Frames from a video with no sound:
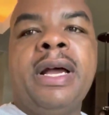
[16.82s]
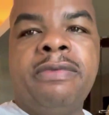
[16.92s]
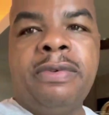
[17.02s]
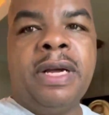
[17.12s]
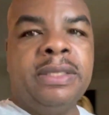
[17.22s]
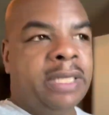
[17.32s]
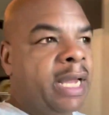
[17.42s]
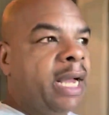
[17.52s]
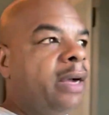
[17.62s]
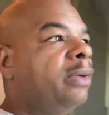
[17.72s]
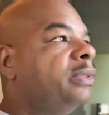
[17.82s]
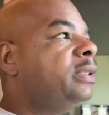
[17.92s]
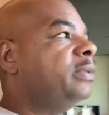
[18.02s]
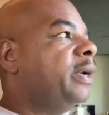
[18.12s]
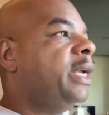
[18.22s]
Ich habe das Haus
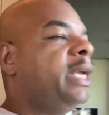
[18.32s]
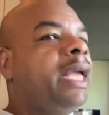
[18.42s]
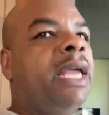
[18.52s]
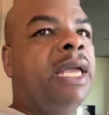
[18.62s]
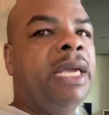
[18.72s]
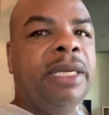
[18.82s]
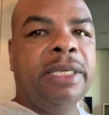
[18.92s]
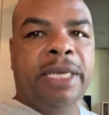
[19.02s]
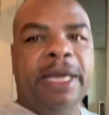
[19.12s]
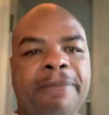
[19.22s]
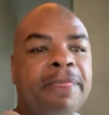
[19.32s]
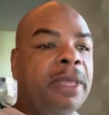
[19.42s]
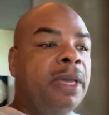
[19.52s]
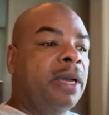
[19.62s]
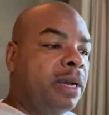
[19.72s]
verloren. Und ja,
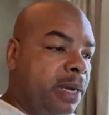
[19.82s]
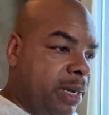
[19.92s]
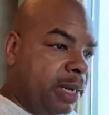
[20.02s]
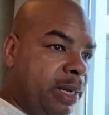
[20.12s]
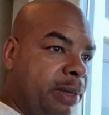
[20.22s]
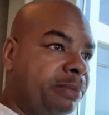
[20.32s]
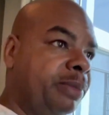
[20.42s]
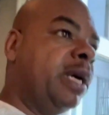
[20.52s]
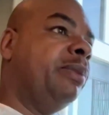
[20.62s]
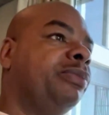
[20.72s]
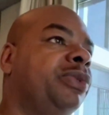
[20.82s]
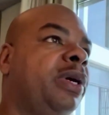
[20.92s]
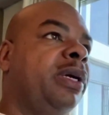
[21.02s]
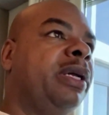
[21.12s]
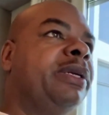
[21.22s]
jetzt
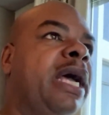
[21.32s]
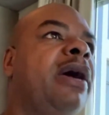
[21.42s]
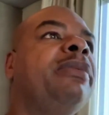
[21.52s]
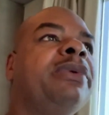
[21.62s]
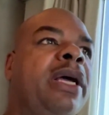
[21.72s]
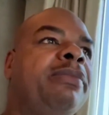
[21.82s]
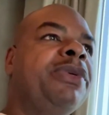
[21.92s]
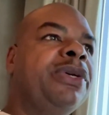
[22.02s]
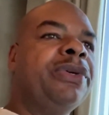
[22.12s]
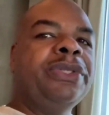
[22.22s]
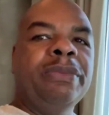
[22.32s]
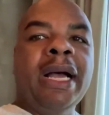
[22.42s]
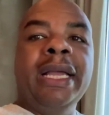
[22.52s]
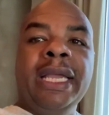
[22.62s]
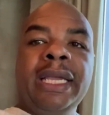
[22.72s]
gerade bin ich in Dubai
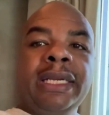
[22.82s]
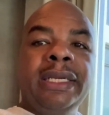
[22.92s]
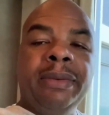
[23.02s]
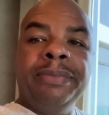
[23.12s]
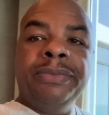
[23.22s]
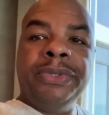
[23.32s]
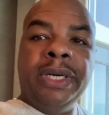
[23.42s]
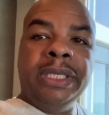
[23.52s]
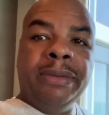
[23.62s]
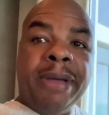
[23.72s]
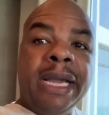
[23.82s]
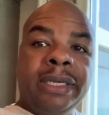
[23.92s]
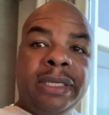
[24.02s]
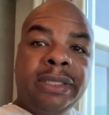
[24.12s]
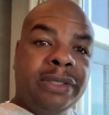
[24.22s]
und versuche wieder in den Groove zu
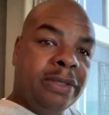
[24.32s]
kommen.